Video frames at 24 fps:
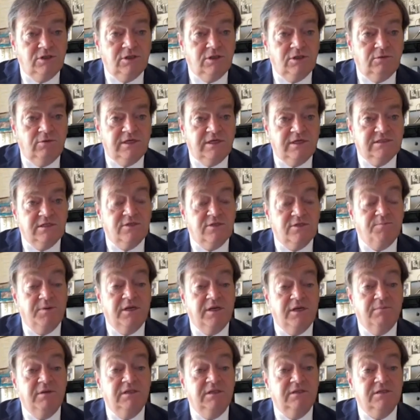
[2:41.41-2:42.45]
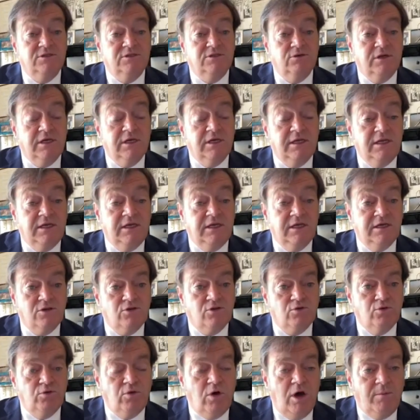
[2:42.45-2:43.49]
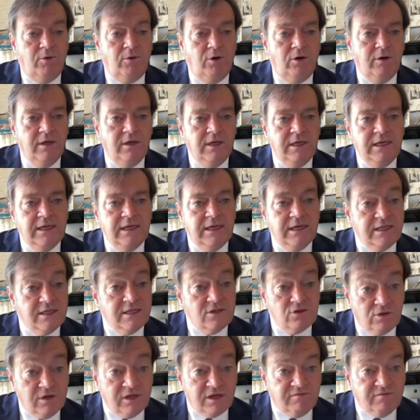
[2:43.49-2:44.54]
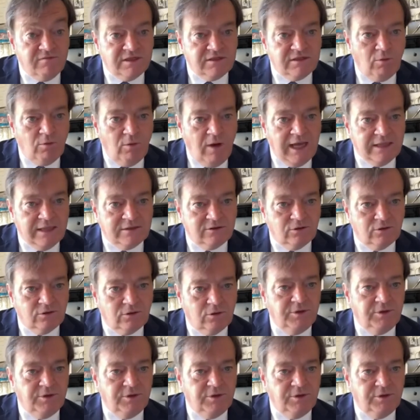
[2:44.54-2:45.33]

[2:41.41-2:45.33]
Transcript: di questi sperimentazione clinica sull'uomo, ne sono arrivati 4.